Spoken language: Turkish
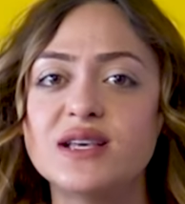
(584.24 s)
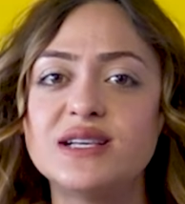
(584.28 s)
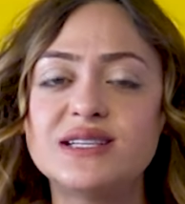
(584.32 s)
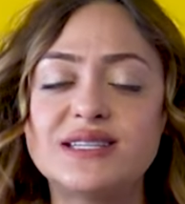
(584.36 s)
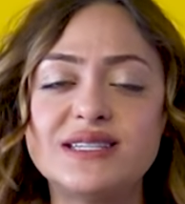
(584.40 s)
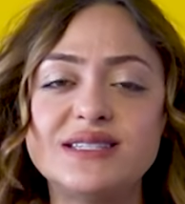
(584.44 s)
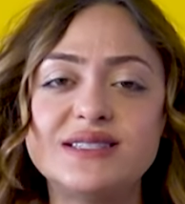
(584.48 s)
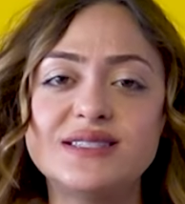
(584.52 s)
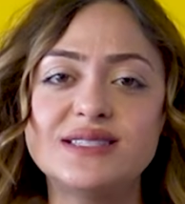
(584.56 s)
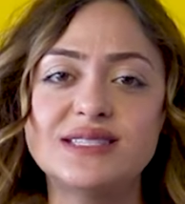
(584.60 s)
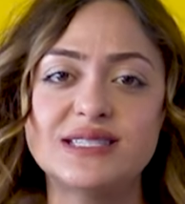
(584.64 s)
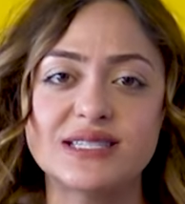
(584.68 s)

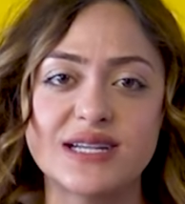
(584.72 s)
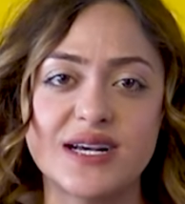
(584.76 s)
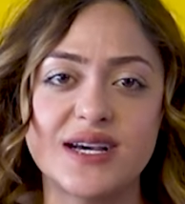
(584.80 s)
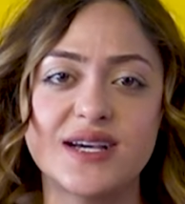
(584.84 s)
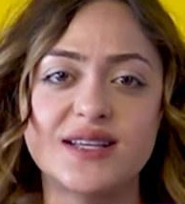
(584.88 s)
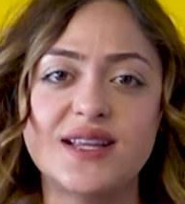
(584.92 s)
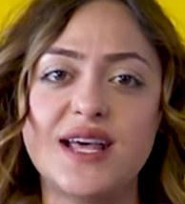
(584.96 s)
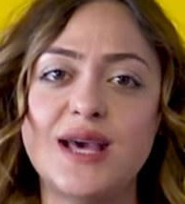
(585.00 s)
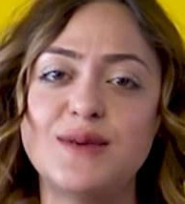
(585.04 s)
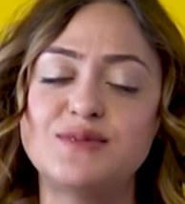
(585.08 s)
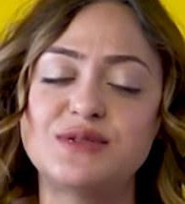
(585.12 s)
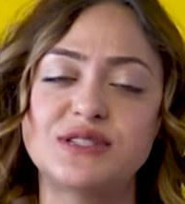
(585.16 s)
İkinci
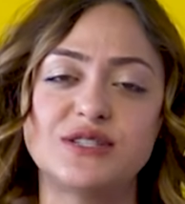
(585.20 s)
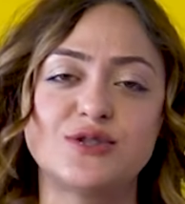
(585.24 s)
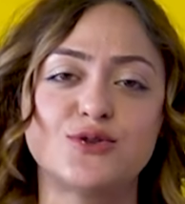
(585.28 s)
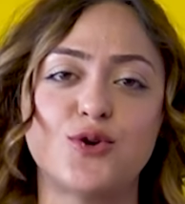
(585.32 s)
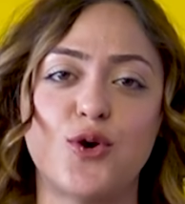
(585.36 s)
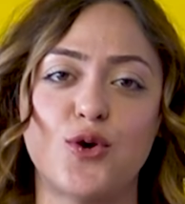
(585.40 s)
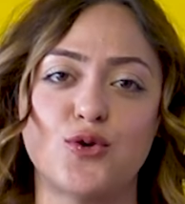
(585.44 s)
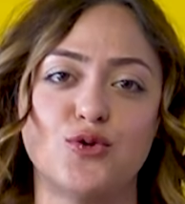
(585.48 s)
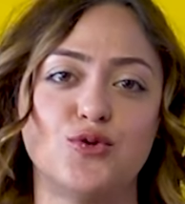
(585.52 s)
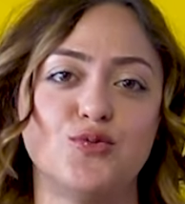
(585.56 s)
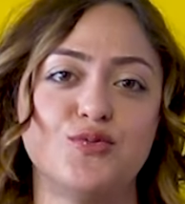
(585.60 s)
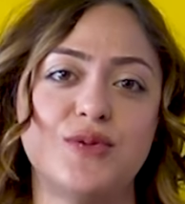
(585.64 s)
sıraya da
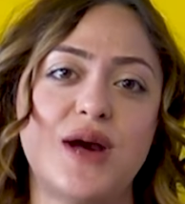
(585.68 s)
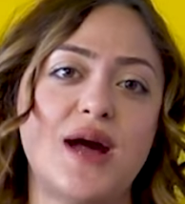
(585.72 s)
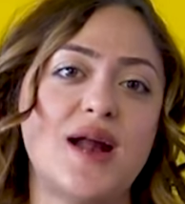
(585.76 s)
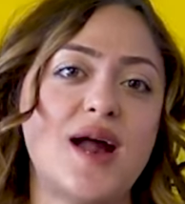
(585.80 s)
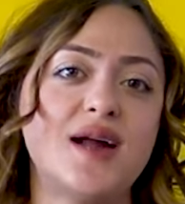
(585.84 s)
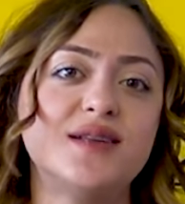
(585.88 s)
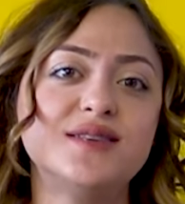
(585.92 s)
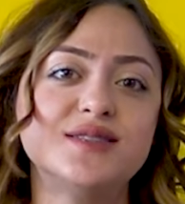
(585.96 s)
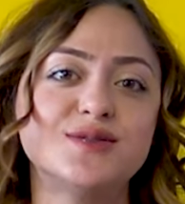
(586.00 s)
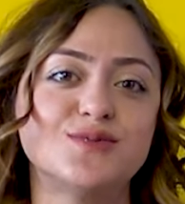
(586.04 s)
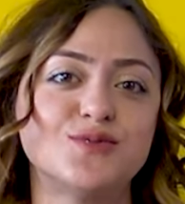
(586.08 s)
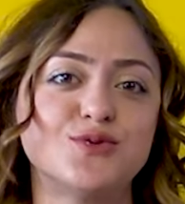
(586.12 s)
hepsini koydum
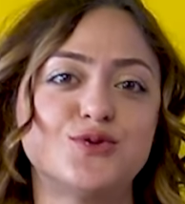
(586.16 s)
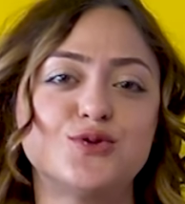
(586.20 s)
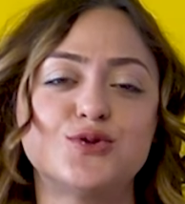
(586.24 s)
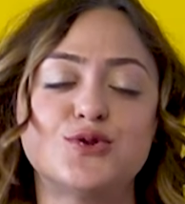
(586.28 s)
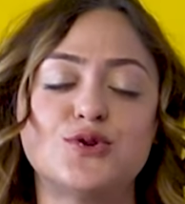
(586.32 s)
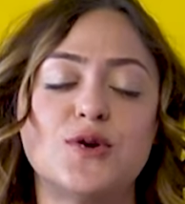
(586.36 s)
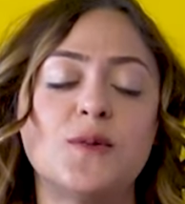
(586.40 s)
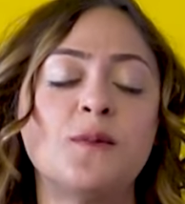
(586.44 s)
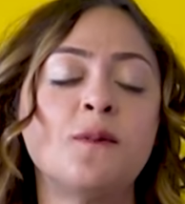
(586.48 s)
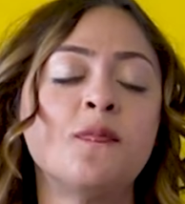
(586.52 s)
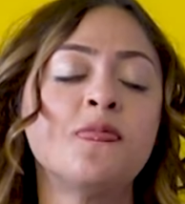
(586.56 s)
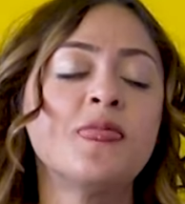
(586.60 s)
yani anladın mı?
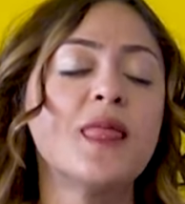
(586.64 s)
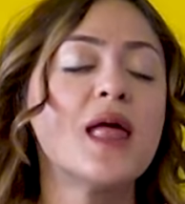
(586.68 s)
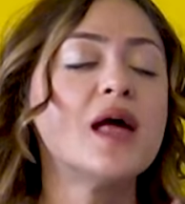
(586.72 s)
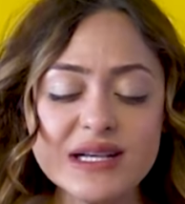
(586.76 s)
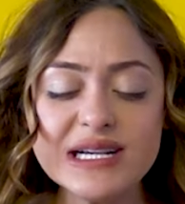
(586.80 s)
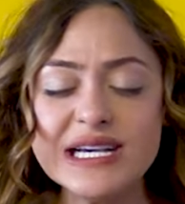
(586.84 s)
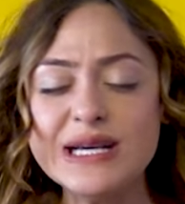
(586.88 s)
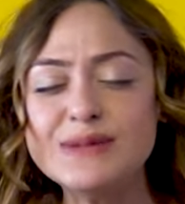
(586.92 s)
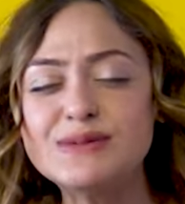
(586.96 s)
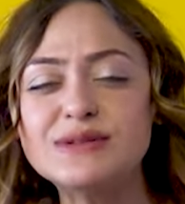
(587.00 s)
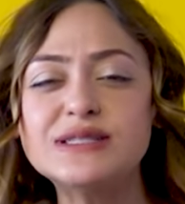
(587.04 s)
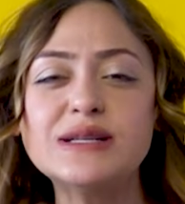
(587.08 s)
Çünkü
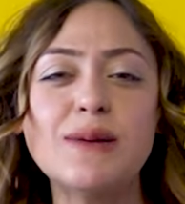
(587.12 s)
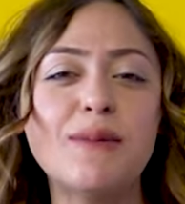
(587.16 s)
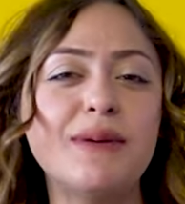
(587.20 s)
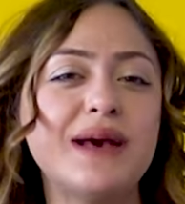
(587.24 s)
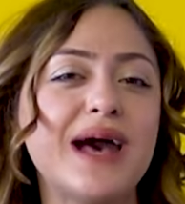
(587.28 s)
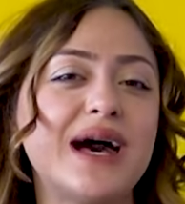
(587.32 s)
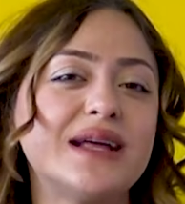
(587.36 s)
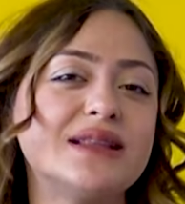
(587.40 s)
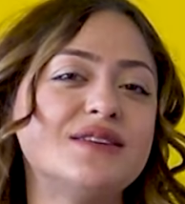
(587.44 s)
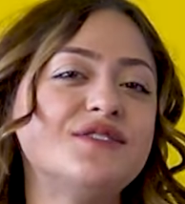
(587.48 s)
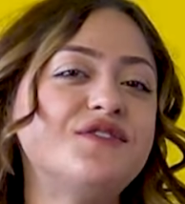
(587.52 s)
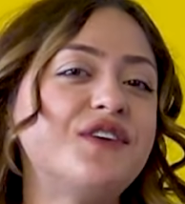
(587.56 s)
Hepsine
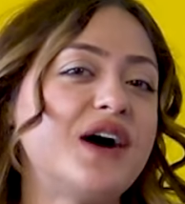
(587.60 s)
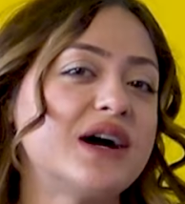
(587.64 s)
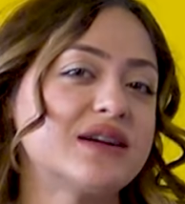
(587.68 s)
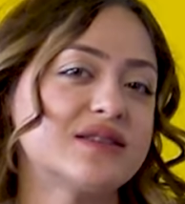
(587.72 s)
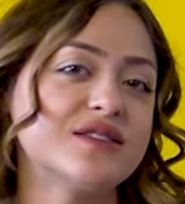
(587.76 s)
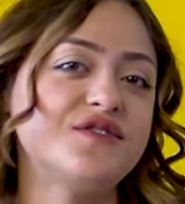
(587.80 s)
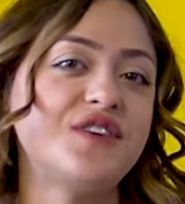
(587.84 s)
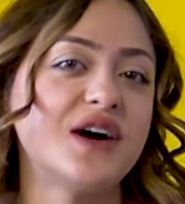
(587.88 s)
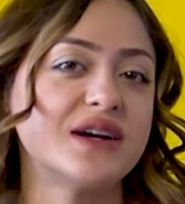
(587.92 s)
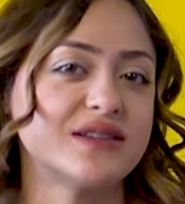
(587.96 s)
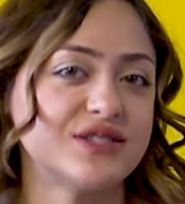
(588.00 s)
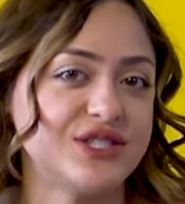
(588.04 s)
beğendiğim
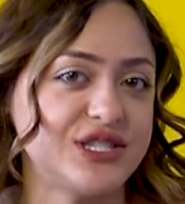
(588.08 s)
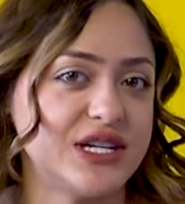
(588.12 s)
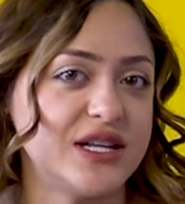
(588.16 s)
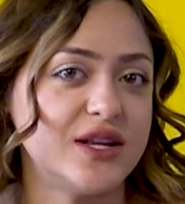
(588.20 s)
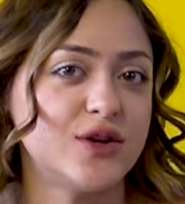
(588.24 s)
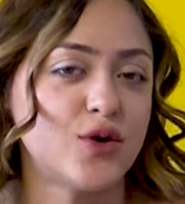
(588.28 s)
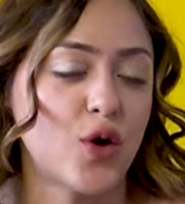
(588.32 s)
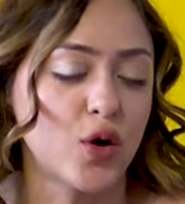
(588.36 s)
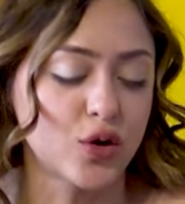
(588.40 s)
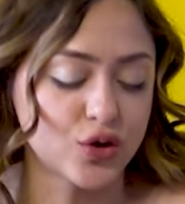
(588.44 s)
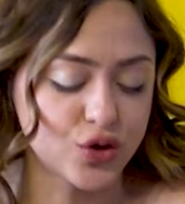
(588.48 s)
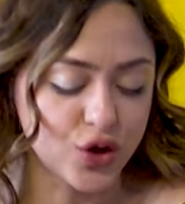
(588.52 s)
farklı farklı
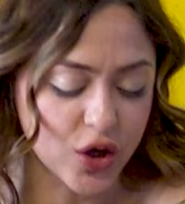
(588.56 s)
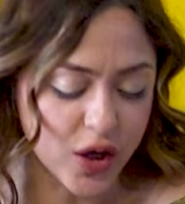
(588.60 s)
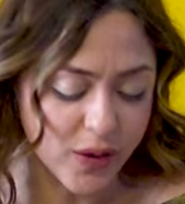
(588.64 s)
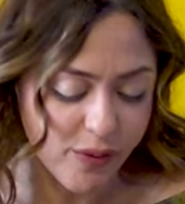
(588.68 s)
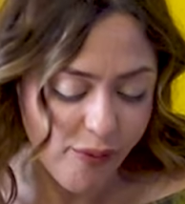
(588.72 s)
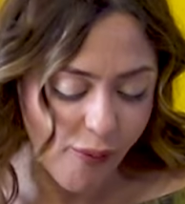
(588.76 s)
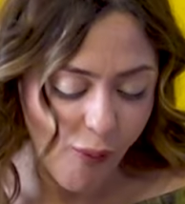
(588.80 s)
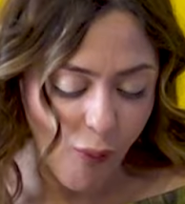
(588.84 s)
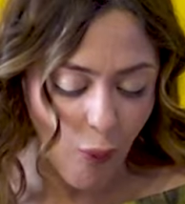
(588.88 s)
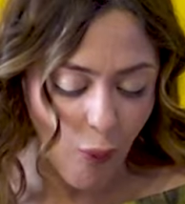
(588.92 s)
şeyler oldu.